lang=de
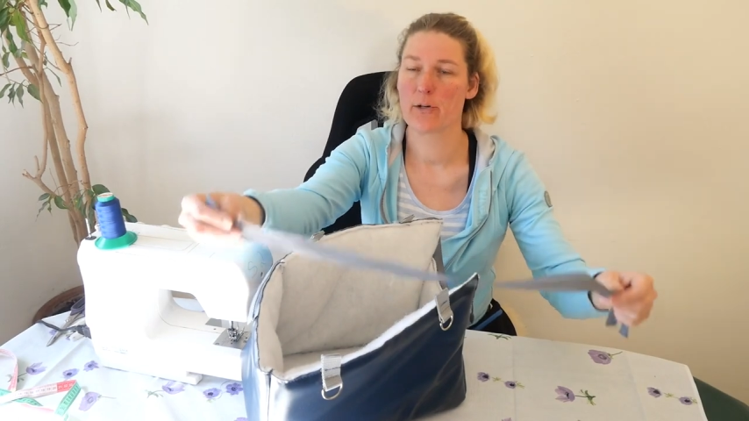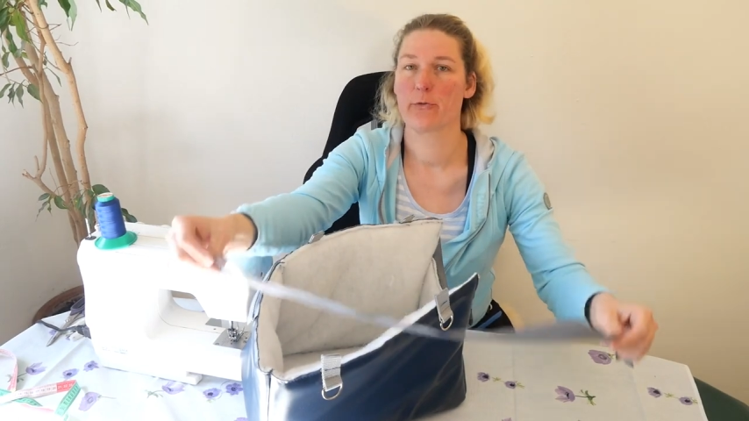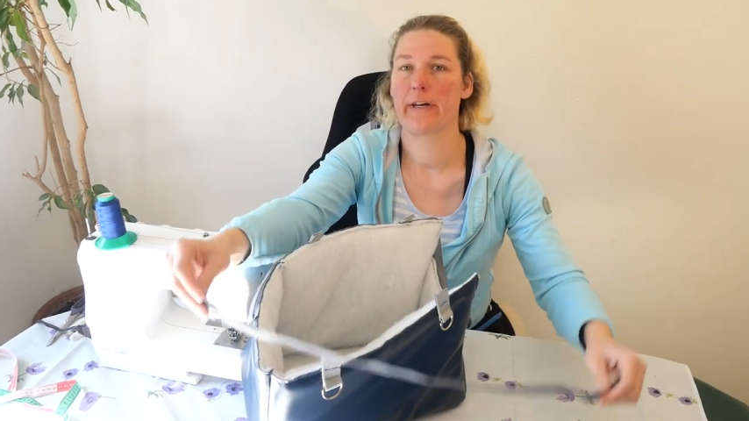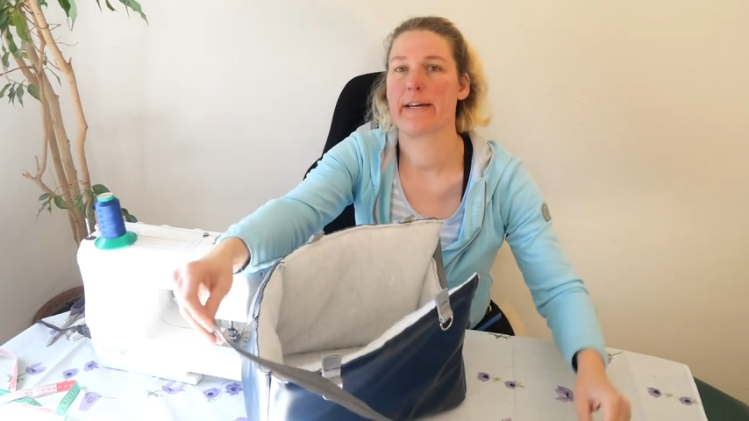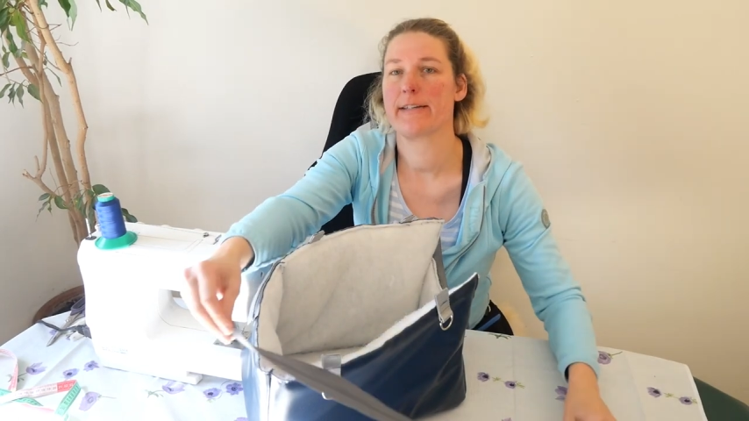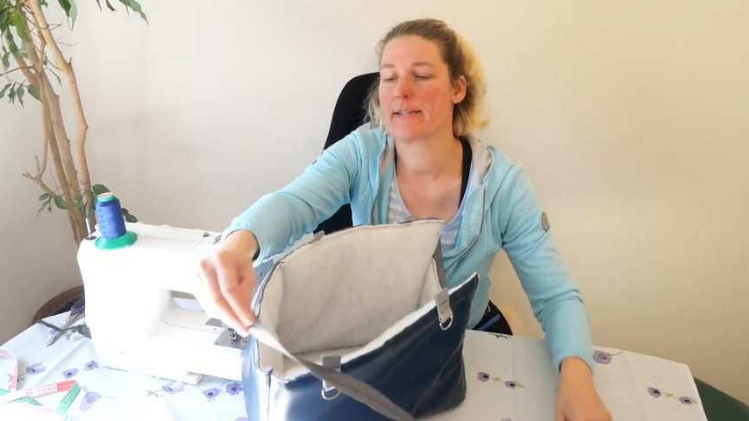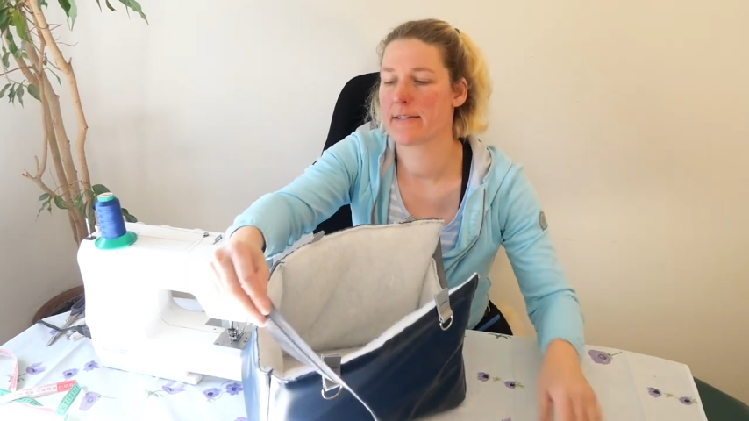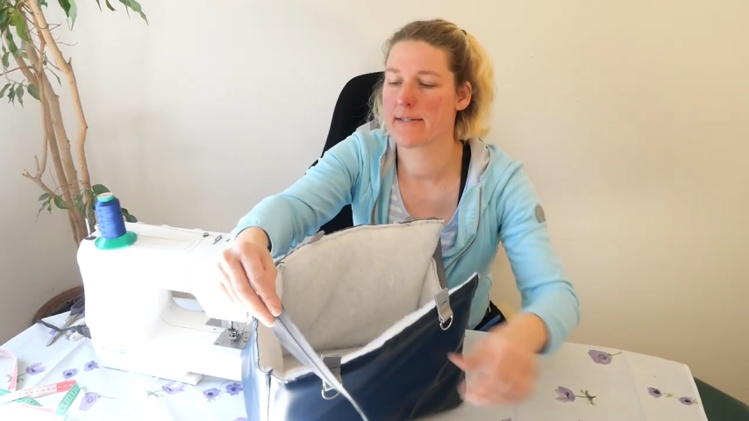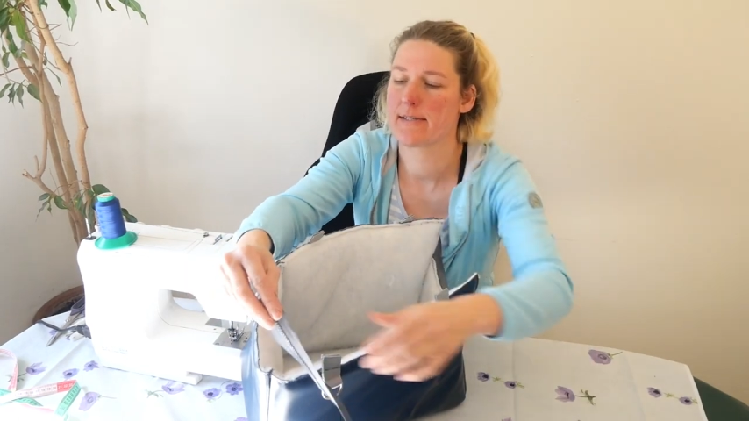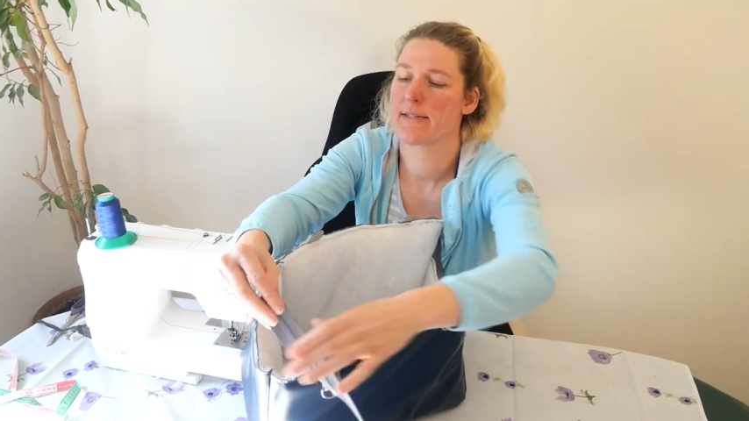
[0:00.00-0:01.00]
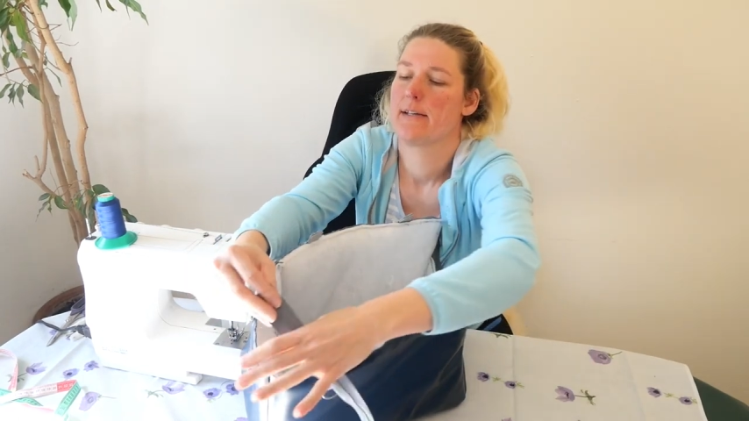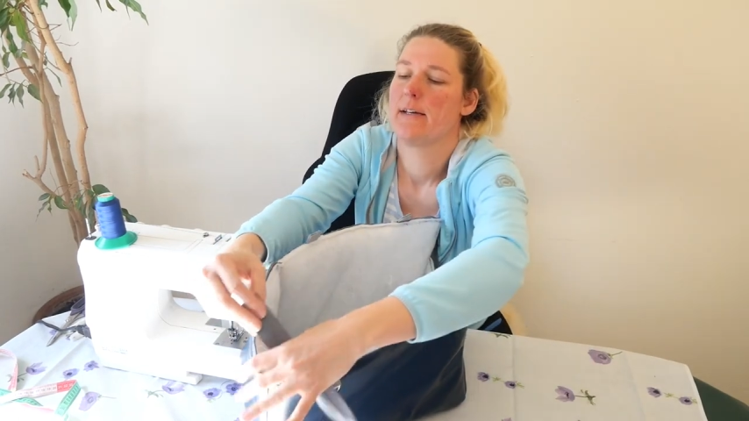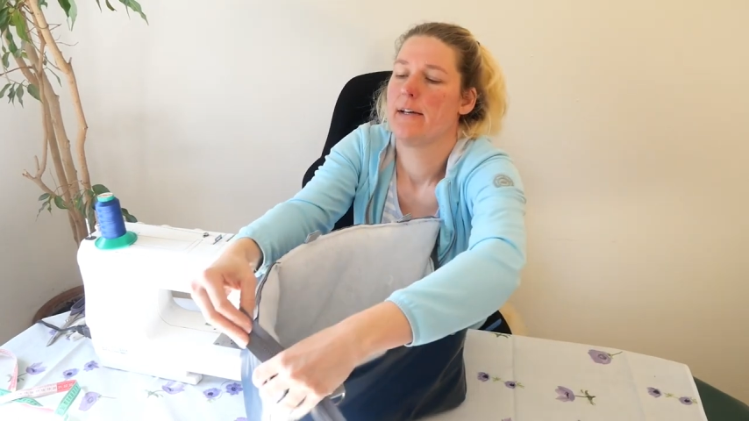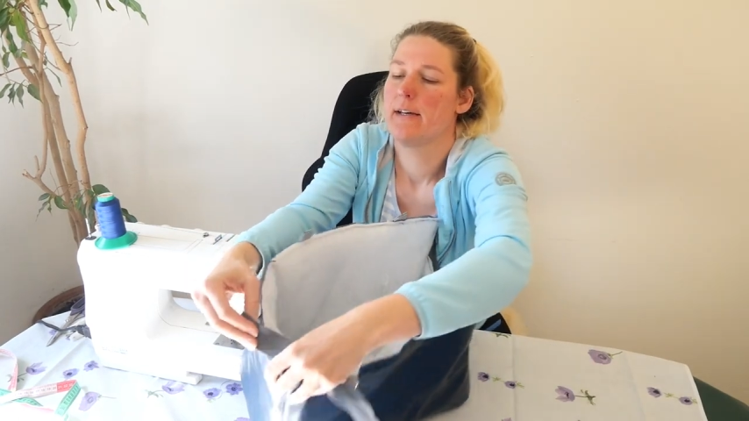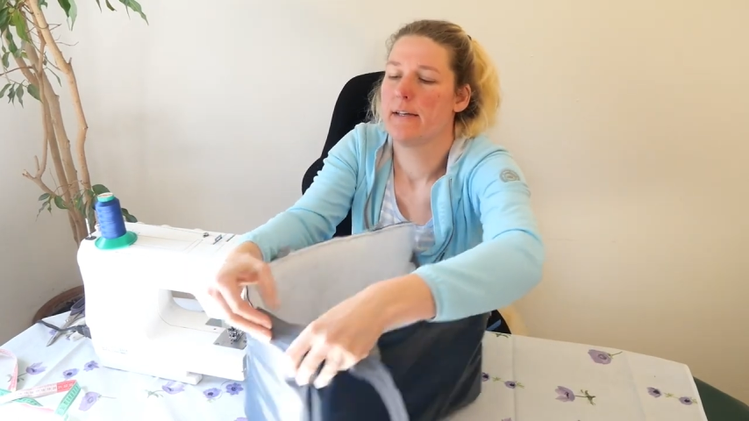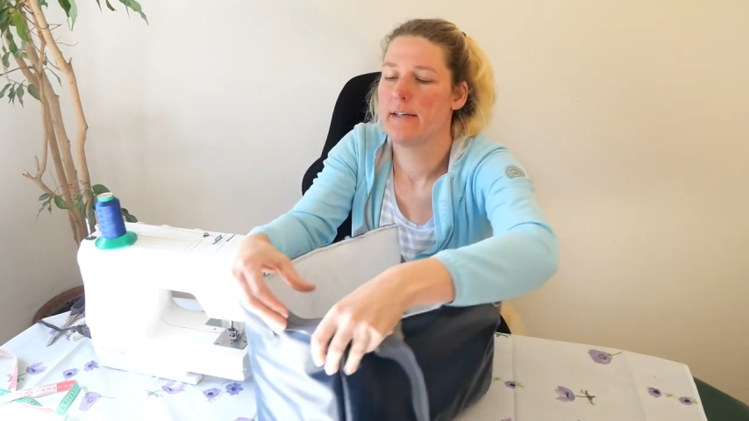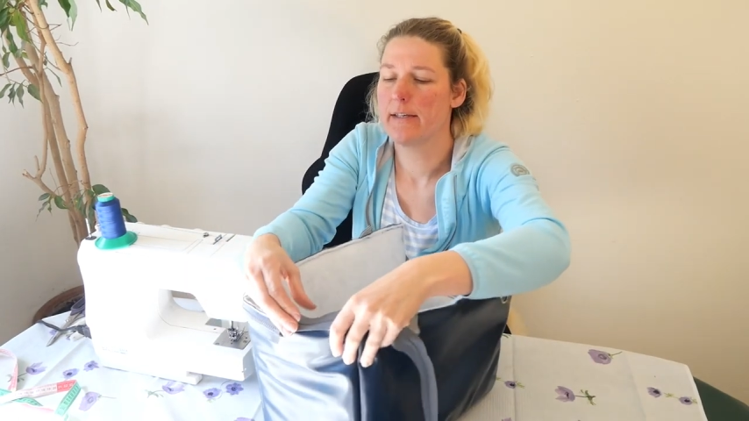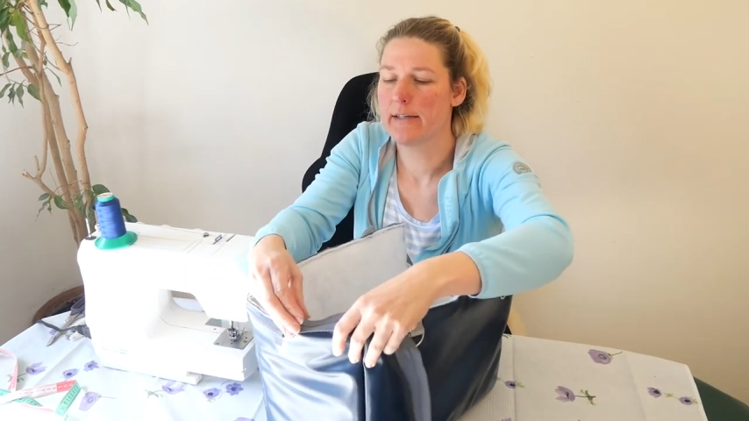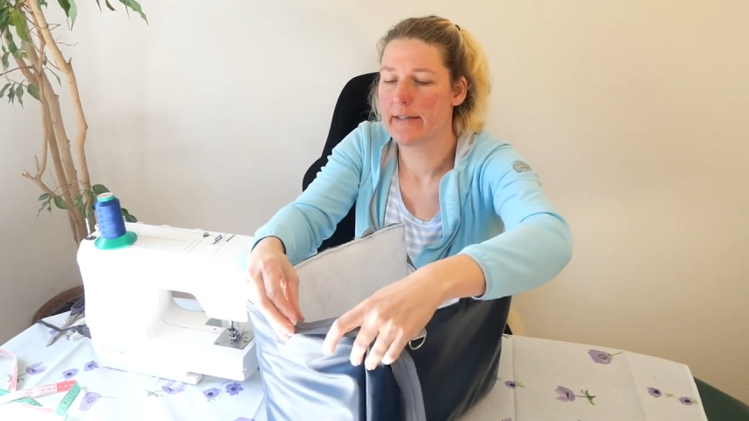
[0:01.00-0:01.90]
auf rechts, hier